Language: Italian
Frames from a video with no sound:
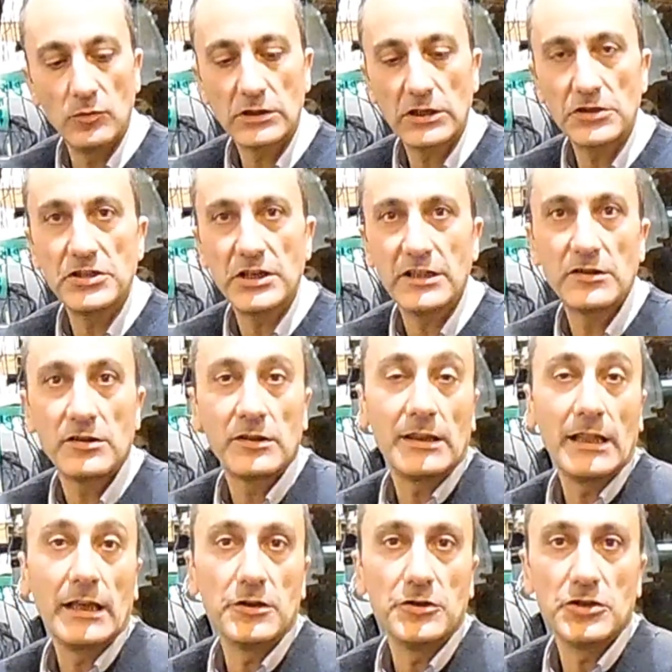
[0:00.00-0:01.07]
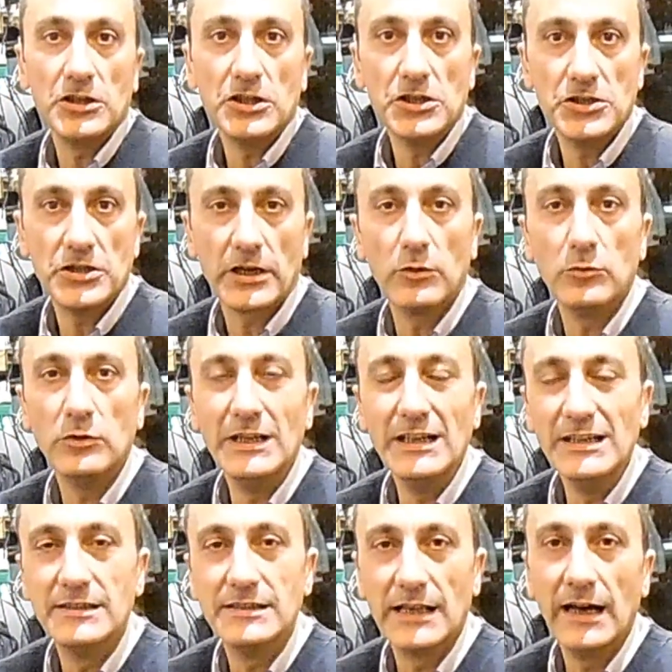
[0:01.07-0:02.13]
molta gente ci dice che
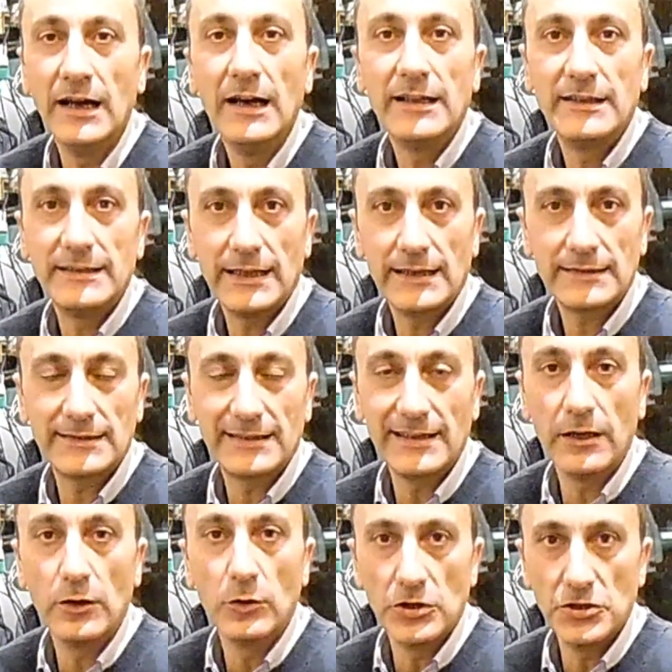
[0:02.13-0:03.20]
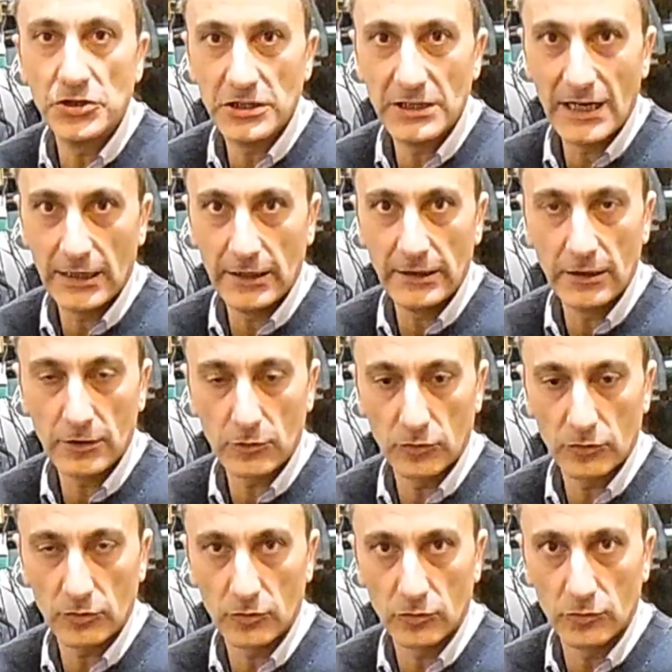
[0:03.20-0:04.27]
utilizza nastri originali del
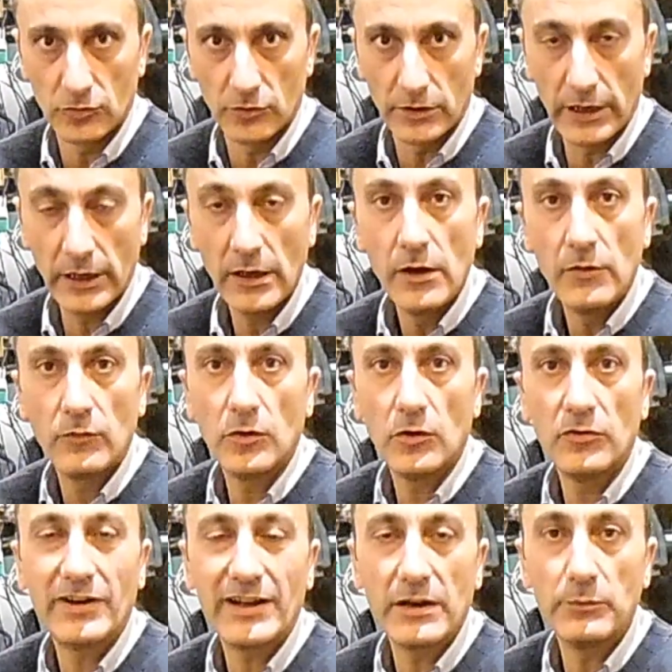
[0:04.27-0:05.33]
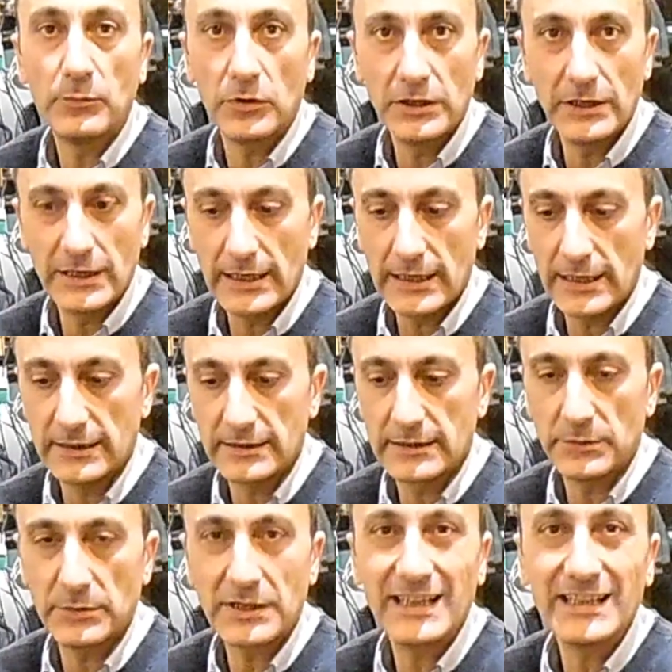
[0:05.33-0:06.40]
costruttore. Volevo fare un po' di
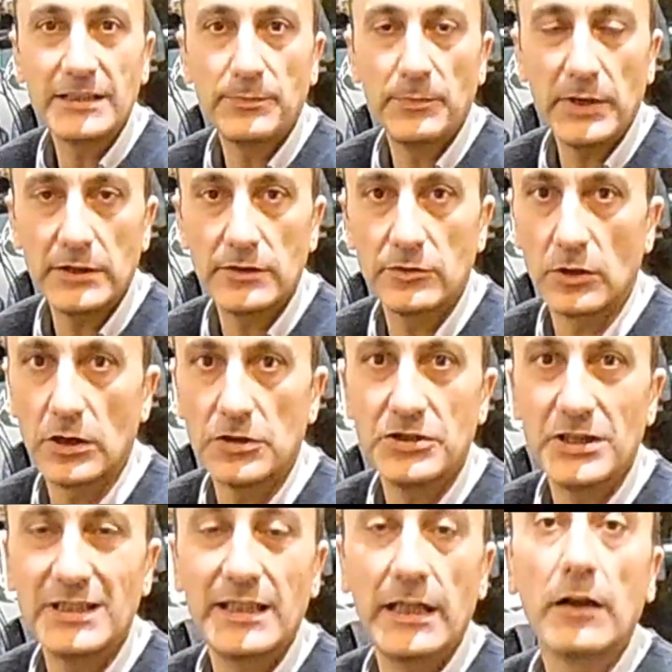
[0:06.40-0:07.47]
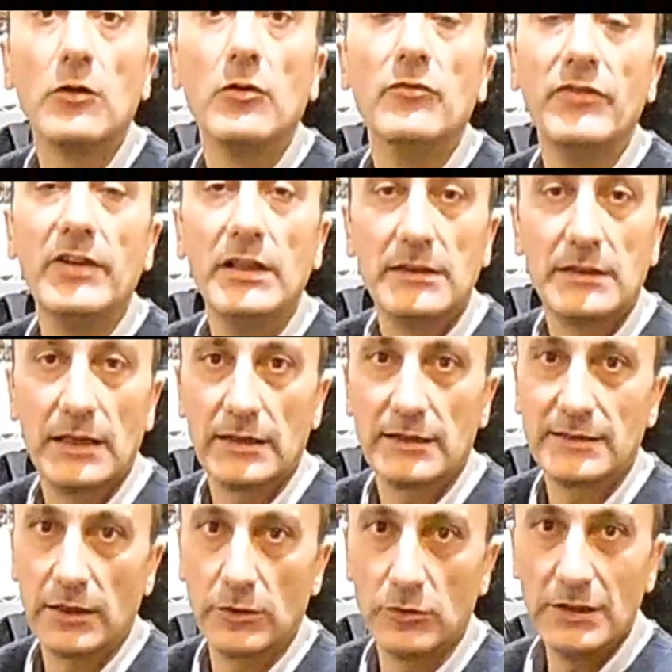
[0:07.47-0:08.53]
chiarezza perché spesso la gente è convinta
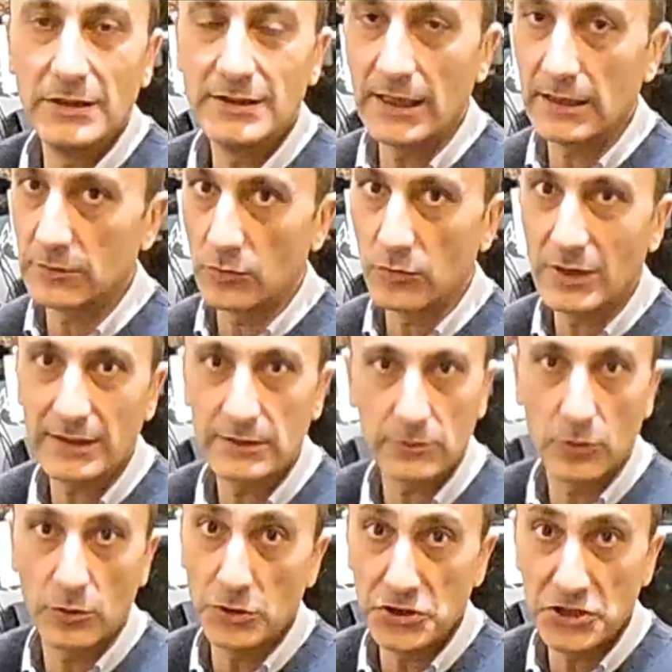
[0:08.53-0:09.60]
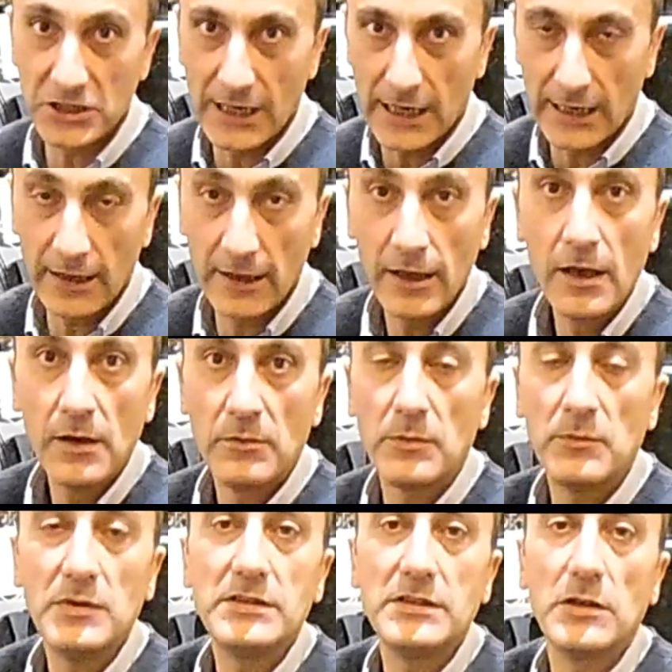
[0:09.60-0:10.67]
che sta utilizzando un nastro originale,
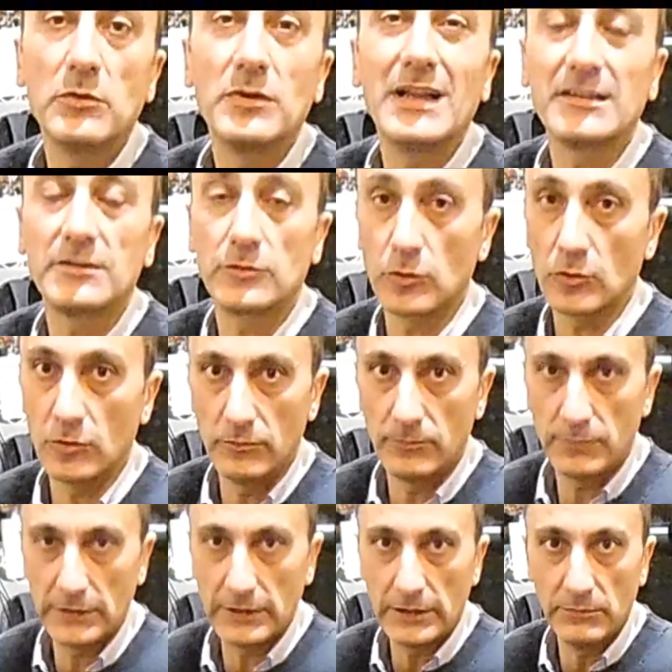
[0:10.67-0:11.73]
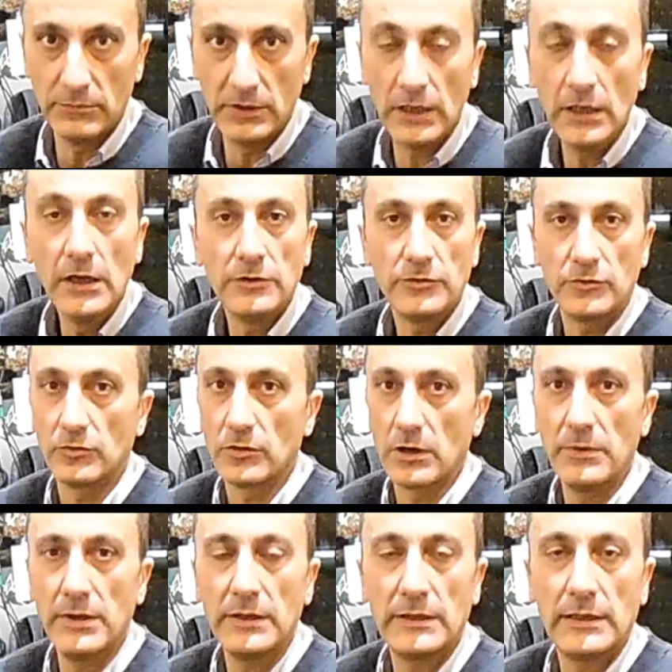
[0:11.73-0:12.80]
ma non sia un nastro compatibile.
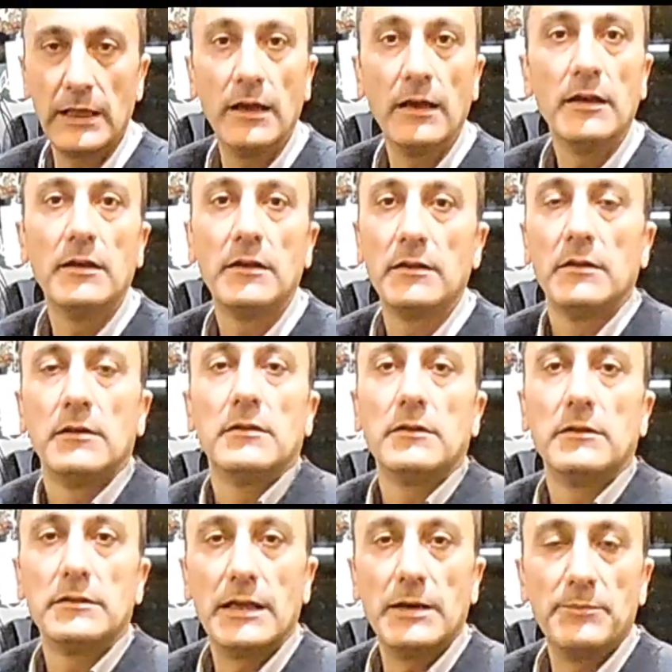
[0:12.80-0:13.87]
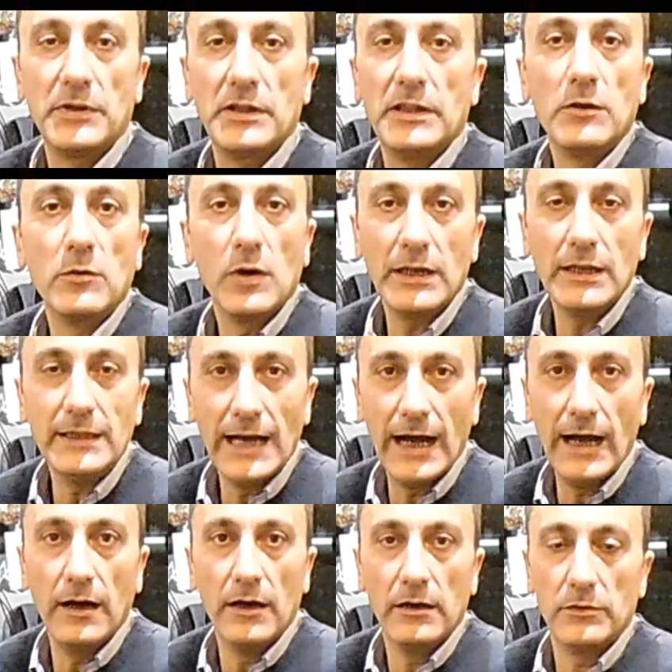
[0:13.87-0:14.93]
Sicuramente sempre di
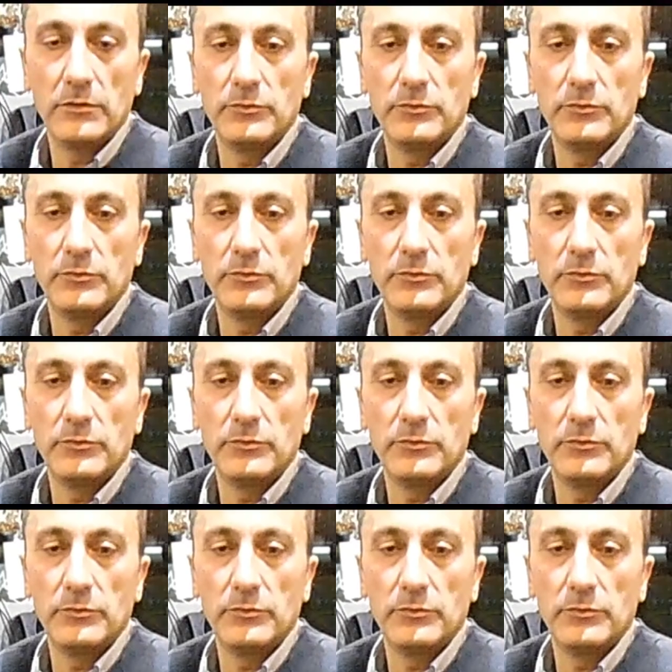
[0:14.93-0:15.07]
qualità,